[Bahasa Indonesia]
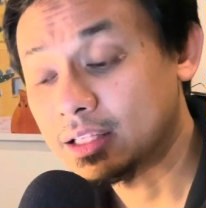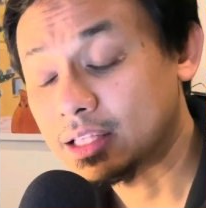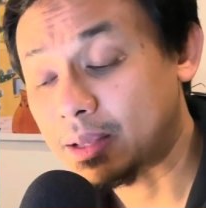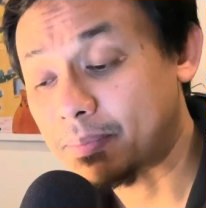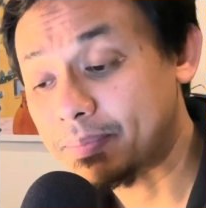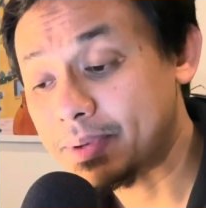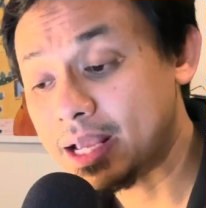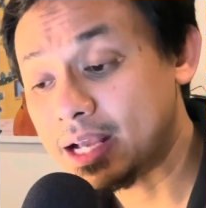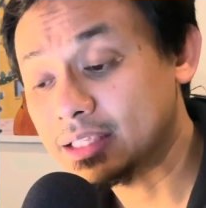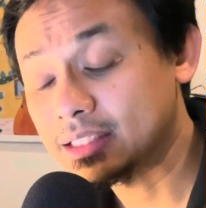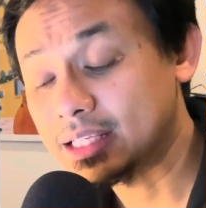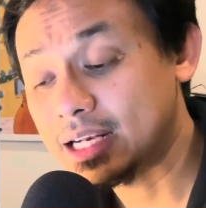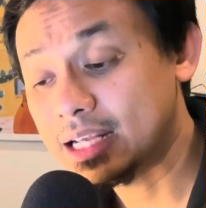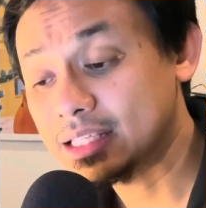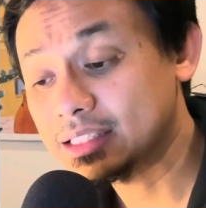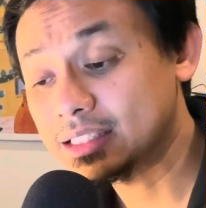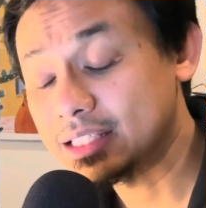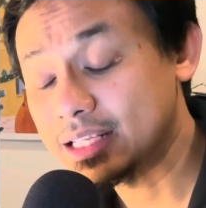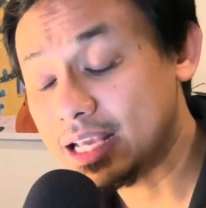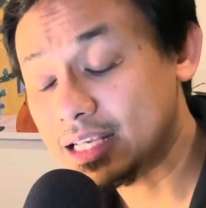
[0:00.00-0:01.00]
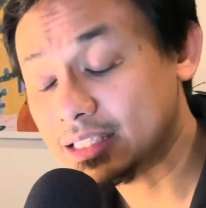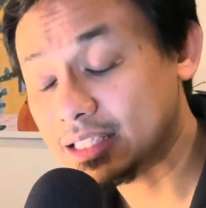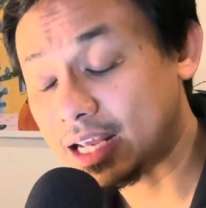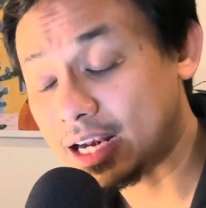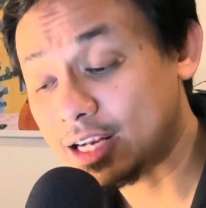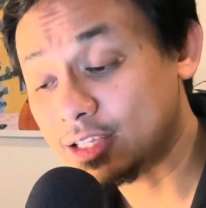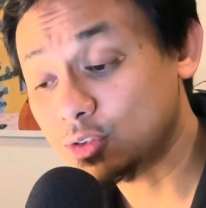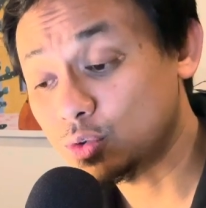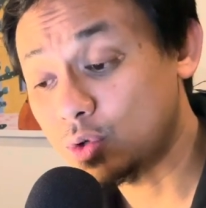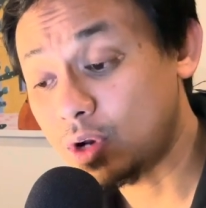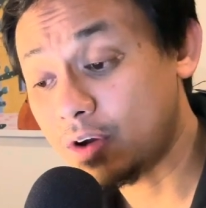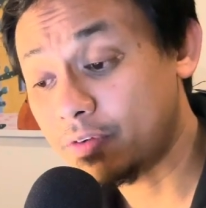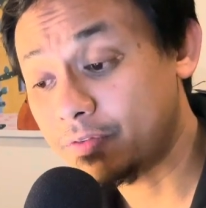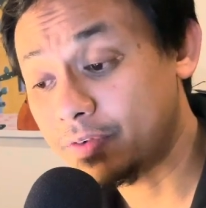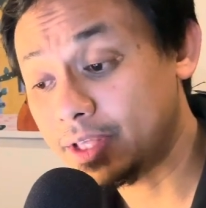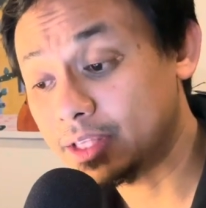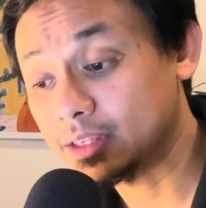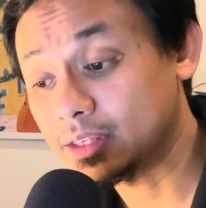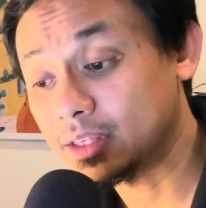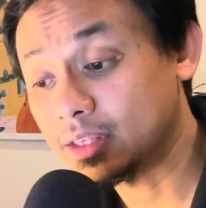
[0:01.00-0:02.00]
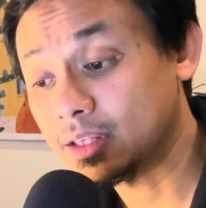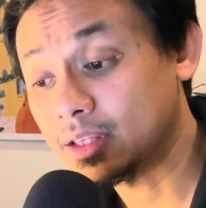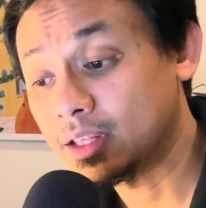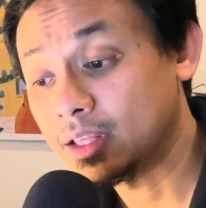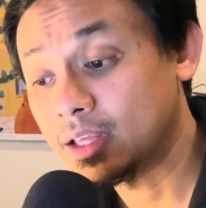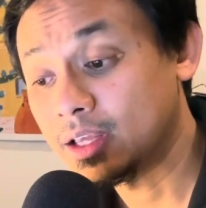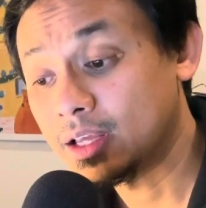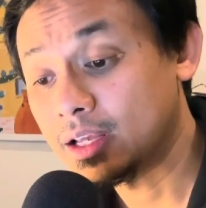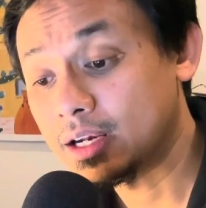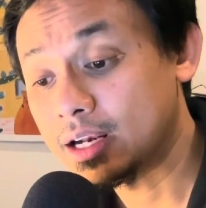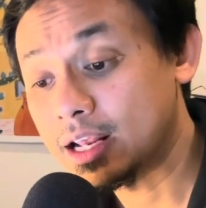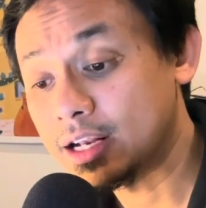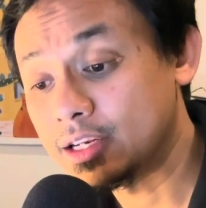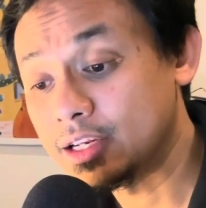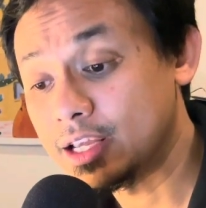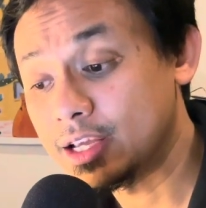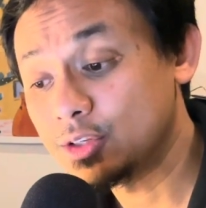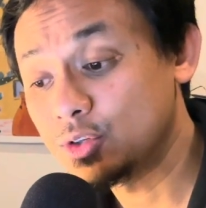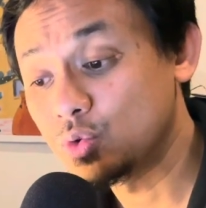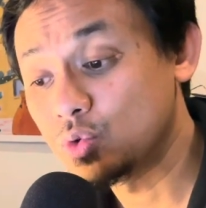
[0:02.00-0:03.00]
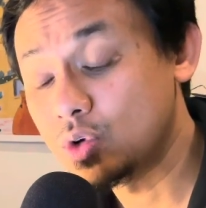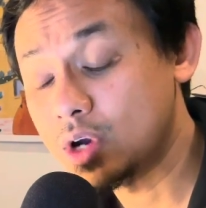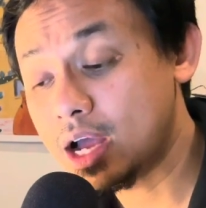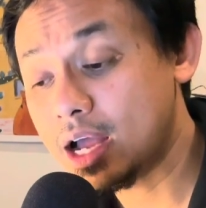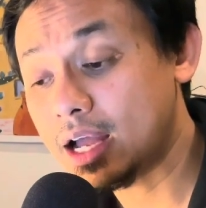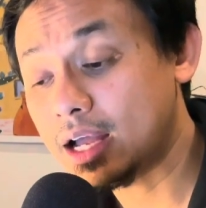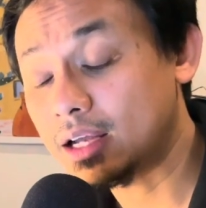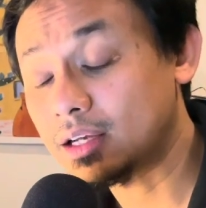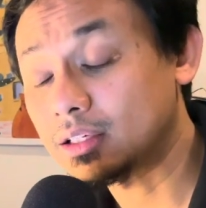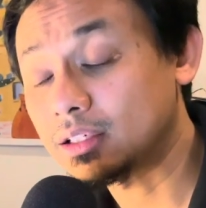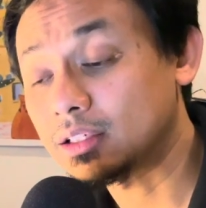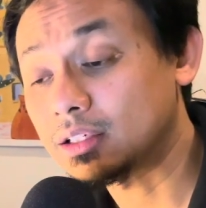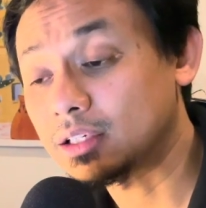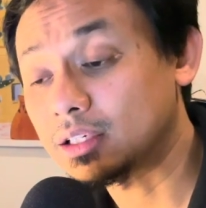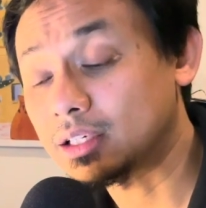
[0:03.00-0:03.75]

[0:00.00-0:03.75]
tapi yang jelas dia sekarang sudah fit dan dia juga uh,